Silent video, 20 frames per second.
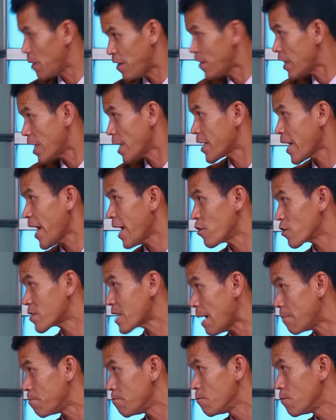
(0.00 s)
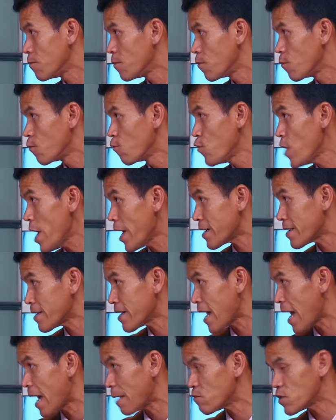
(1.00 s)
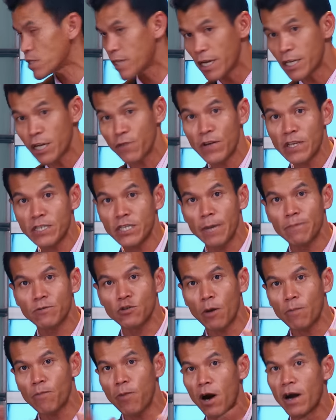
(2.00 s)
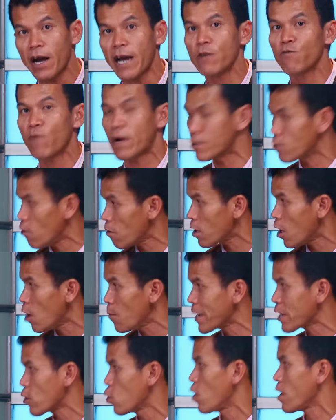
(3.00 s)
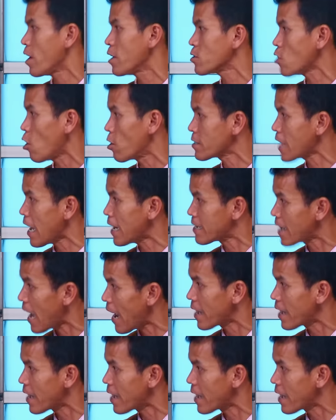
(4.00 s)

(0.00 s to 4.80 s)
ไม่มีวิธีแก้หรอกครับเวียดนามเสียชีวิต10ศพเพราะไข้หวัดนกเขาไม่กลัวเขาต่อต้าน